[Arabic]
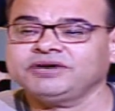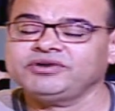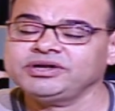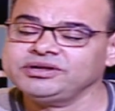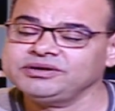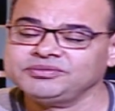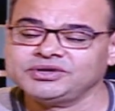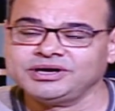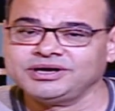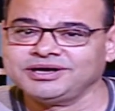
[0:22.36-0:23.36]
يا فندم
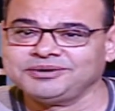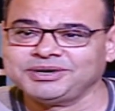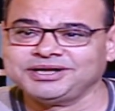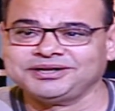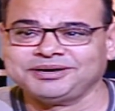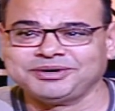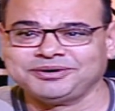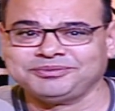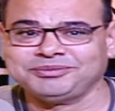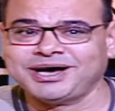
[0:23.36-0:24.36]
ده ما,
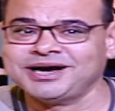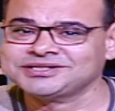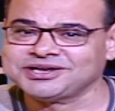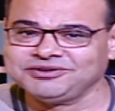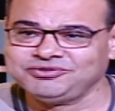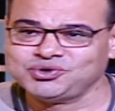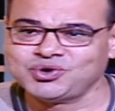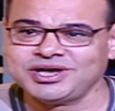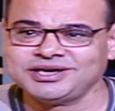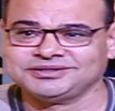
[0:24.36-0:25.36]
ما, ما اكثر
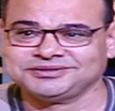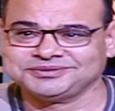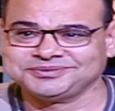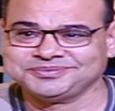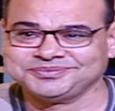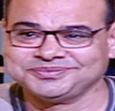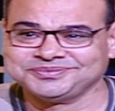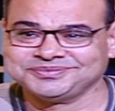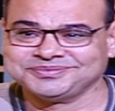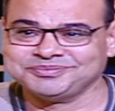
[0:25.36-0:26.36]
الفيديوهات
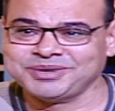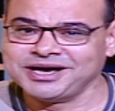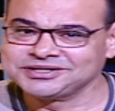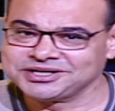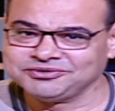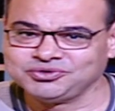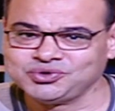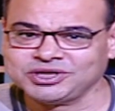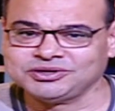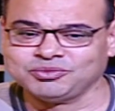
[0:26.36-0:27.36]
ما اكثر
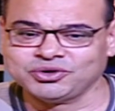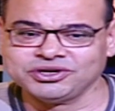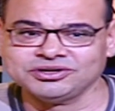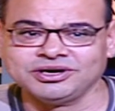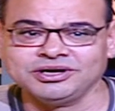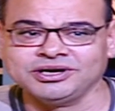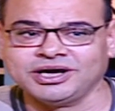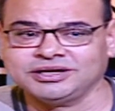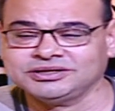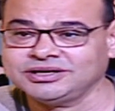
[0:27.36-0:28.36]
الفيديوهات المغرضه احنا
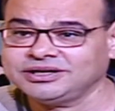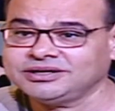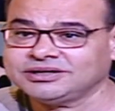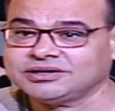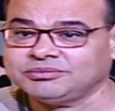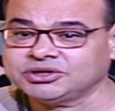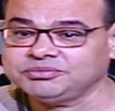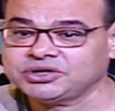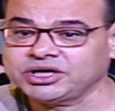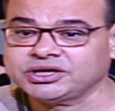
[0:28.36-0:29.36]
عندنا
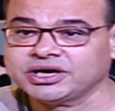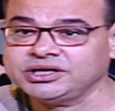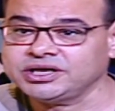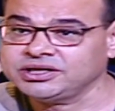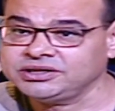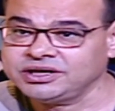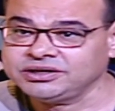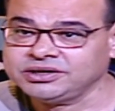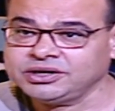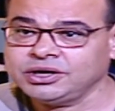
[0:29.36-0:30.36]
الطماطم بتاعتنا جيده
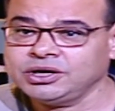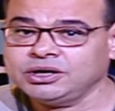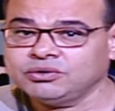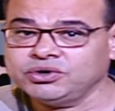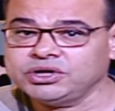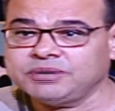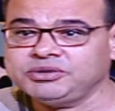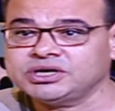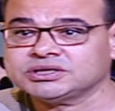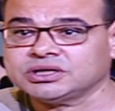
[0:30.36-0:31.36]
جدا وده
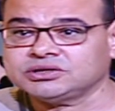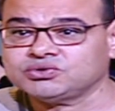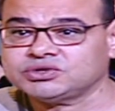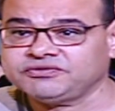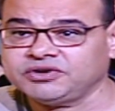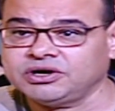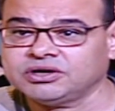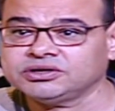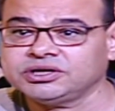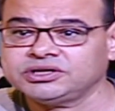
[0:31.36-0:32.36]
بيحصل سوسه في
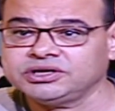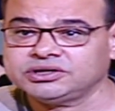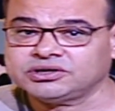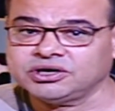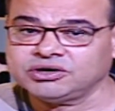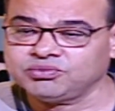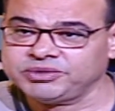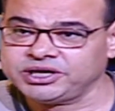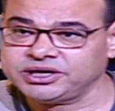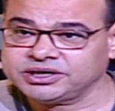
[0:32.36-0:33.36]
الارض نتيجه تغير
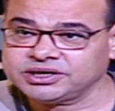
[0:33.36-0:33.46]
المناخ